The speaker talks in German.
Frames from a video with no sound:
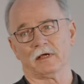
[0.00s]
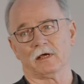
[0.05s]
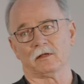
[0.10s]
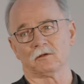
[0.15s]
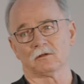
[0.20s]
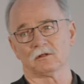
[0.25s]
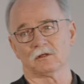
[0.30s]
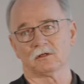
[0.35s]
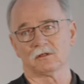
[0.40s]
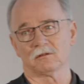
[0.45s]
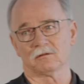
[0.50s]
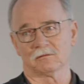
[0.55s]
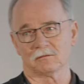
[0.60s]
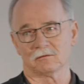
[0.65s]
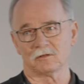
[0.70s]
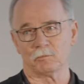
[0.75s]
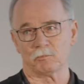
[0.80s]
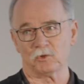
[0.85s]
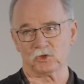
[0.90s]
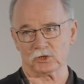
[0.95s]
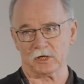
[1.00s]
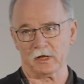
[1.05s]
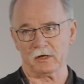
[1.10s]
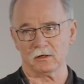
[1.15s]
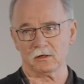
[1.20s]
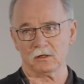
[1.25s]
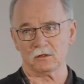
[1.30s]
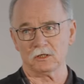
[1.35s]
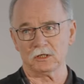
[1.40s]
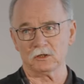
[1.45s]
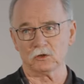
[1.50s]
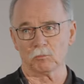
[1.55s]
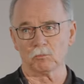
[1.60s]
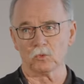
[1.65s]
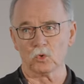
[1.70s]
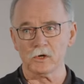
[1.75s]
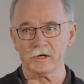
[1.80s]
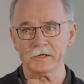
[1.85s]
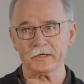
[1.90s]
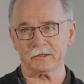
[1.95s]
der Ernte die Bestände
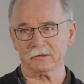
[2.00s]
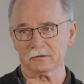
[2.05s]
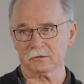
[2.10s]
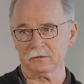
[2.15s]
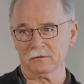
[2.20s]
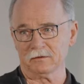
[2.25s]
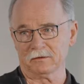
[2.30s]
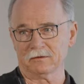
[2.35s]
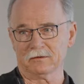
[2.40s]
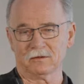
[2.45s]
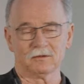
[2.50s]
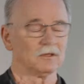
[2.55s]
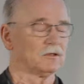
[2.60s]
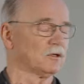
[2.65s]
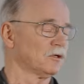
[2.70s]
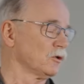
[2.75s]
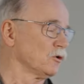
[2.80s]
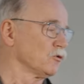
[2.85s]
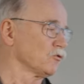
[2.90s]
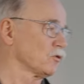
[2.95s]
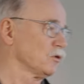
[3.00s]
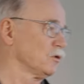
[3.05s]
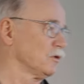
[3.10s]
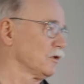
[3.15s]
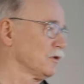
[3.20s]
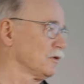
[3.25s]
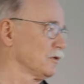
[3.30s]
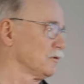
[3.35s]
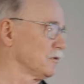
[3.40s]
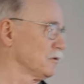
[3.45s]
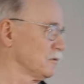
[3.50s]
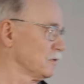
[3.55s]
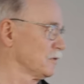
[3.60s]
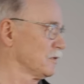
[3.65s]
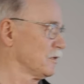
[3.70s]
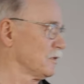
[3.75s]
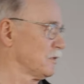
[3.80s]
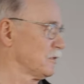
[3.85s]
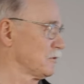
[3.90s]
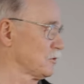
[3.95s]
niedermulchen, sondern
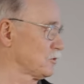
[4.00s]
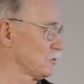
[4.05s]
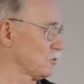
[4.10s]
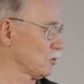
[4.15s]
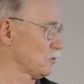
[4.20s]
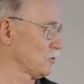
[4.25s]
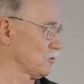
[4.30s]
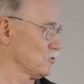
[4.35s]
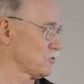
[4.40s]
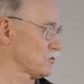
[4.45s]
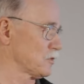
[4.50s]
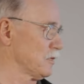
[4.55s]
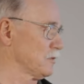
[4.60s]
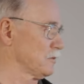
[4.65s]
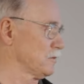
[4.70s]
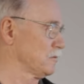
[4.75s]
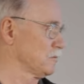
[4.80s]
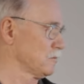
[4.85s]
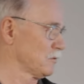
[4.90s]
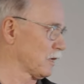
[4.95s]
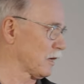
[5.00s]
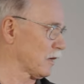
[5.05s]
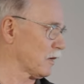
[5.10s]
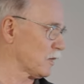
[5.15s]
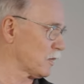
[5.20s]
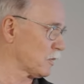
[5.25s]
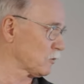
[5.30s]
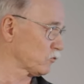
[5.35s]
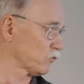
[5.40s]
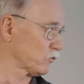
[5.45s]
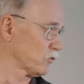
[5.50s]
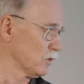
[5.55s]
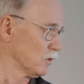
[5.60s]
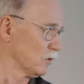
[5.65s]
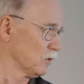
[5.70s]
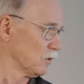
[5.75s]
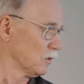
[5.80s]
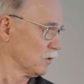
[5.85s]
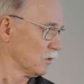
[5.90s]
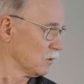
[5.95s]
äh, dort ist dann Gras
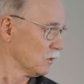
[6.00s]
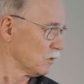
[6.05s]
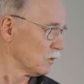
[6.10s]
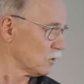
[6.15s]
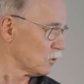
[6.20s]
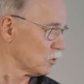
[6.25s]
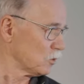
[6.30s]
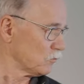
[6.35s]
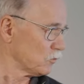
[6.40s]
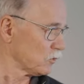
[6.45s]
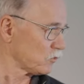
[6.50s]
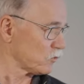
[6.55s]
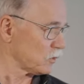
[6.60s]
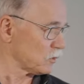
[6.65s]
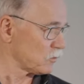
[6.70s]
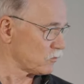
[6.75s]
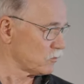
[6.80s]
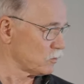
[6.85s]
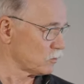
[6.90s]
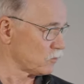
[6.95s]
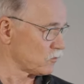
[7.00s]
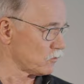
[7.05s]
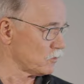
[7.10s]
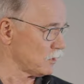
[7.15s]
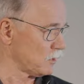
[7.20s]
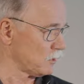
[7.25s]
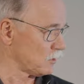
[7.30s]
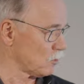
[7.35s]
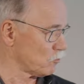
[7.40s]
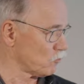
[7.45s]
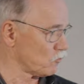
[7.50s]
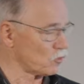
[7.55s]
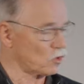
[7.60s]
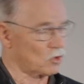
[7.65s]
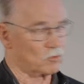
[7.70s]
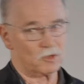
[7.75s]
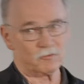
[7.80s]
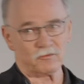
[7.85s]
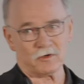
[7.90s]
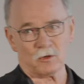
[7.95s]
und wir setzen uns nicht dem
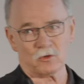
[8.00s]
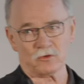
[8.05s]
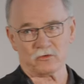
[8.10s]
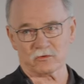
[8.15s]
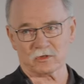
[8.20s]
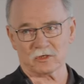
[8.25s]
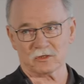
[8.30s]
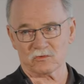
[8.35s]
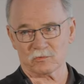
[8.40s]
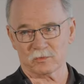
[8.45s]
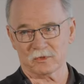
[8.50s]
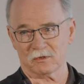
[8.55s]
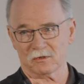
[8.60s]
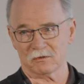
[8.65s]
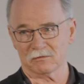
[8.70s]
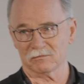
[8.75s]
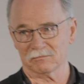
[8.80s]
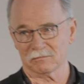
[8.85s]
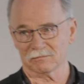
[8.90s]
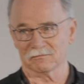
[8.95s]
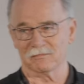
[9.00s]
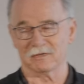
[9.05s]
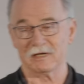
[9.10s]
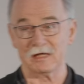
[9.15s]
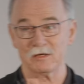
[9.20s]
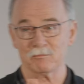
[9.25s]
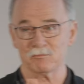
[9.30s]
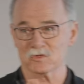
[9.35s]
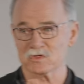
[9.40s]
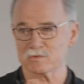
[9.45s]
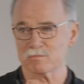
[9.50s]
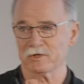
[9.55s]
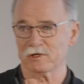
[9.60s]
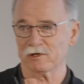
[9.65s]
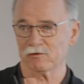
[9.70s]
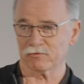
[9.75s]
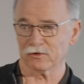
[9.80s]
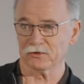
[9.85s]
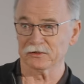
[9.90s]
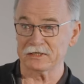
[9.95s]
Vorwurf aus, dass wir
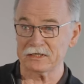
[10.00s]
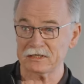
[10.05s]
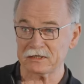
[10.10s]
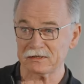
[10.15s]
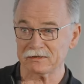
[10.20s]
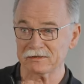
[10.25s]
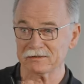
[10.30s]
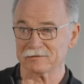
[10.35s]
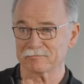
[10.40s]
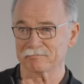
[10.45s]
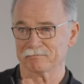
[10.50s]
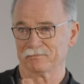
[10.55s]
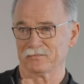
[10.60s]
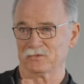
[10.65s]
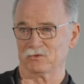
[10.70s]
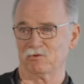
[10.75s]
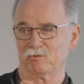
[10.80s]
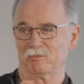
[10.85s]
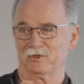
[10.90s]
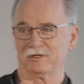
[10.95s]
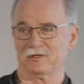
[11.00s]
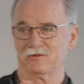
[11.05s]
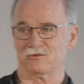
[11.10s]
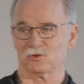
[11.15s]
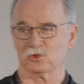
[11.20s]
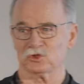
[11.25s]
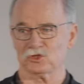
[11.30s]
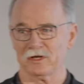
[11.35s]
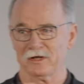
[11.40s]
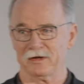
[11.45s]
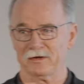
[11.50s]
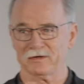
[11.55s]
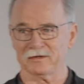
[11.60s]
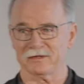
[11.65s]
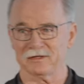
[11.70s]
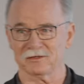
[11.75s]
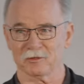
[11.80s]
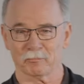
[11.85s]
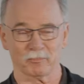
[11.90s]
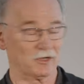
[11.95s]
Lebensmittel vernichten, wie man dann so schnell
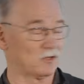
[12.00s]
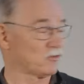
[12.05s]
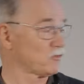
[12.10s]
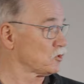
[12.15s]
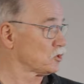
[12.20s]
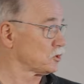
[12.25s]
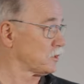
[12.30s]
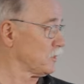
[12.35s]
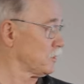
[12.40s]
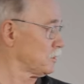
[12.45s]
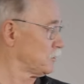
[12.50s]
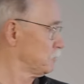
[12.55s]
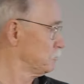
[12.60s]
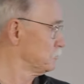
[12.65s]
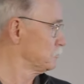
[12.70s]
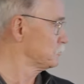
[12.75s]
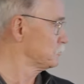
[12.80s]
in der Presse steht.